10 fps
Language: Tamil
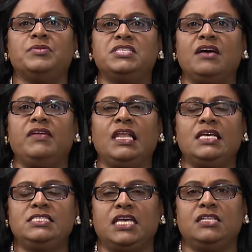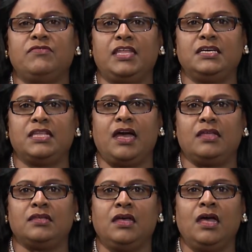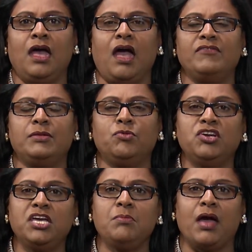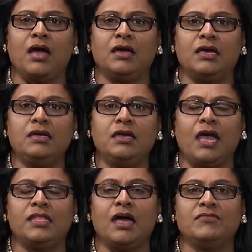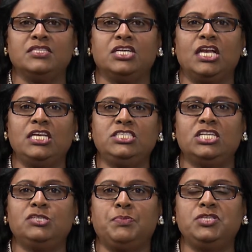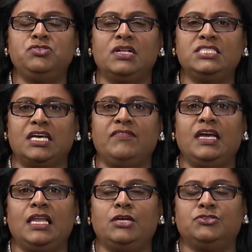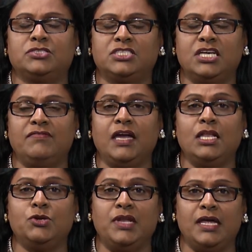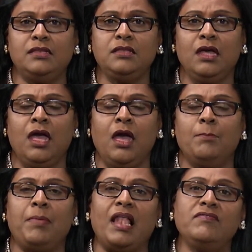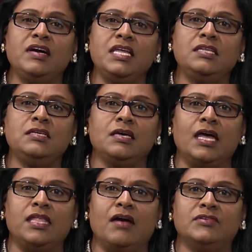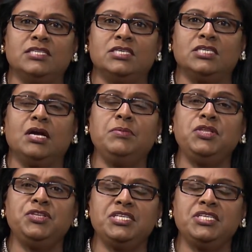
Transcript: சேவைகளை செய்து வருகிறார் அவர் முக்கியமாக அதாவது ரிலிஜியஸ் ஸ்பிரிச்சுவல் சேவைகளை சேவைகளுடன் பல்வேறு அதாவது கம்யூனிட்டி